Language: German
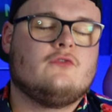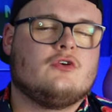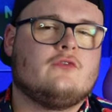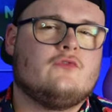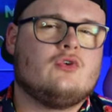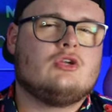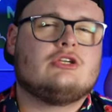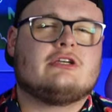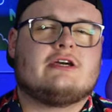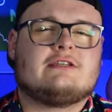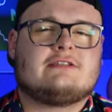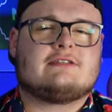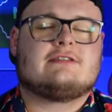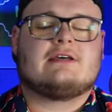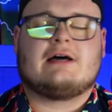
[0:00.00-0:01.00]
Für gewöhnlich
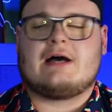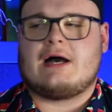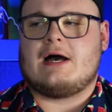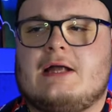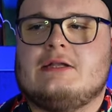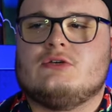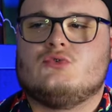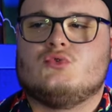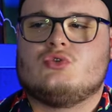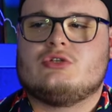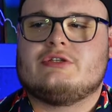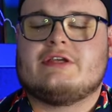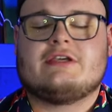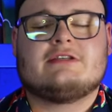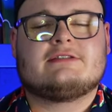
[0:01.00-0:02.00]
heißt es ja, alle
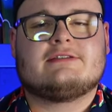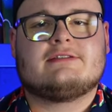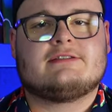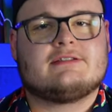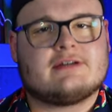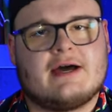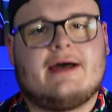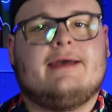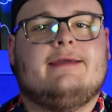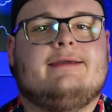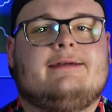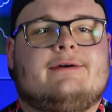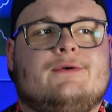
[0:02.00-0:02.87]
guten Dinge sind drei.